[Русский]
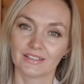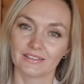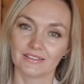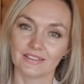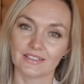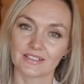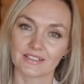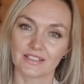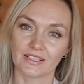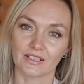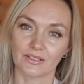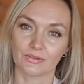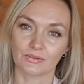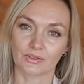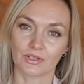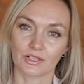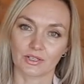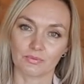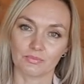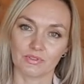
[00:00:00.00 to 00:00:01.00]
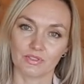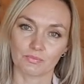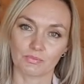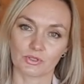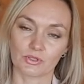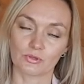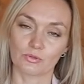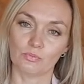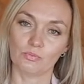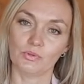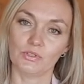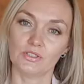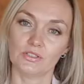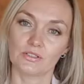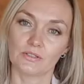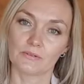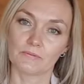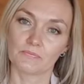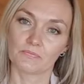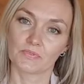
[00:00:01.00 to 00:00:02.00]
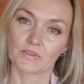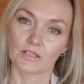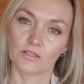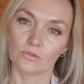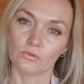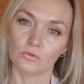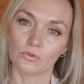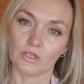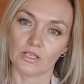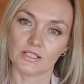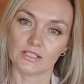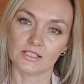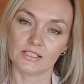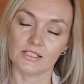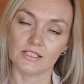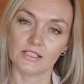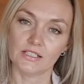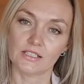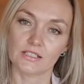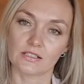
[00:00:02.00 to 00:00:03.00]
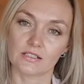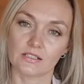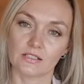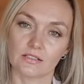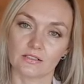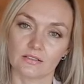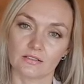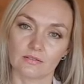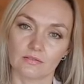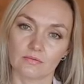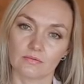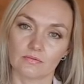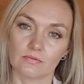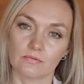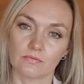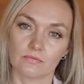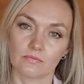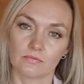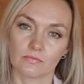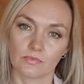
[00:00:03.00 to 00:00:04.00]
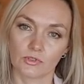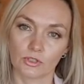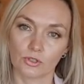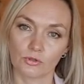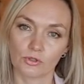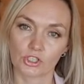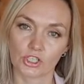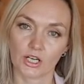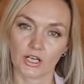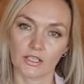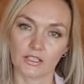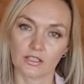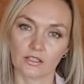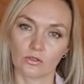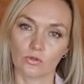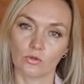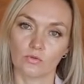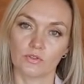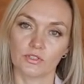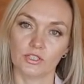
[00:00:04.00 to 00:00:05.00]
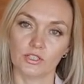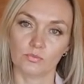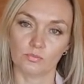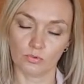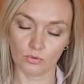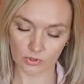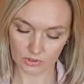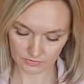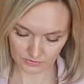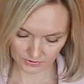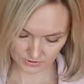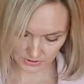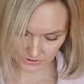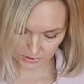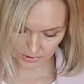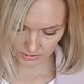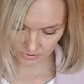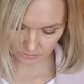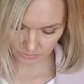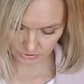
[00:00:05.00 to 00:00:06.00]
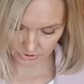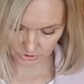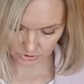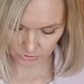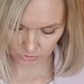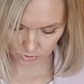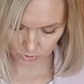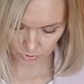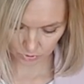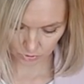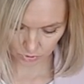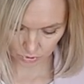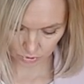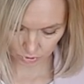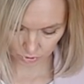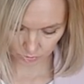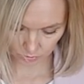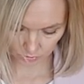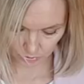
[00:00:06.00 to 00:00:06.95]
не знаю, как мне поступить. Ну, а здесь крючка никакого нет, пуговки нет, потайной крючок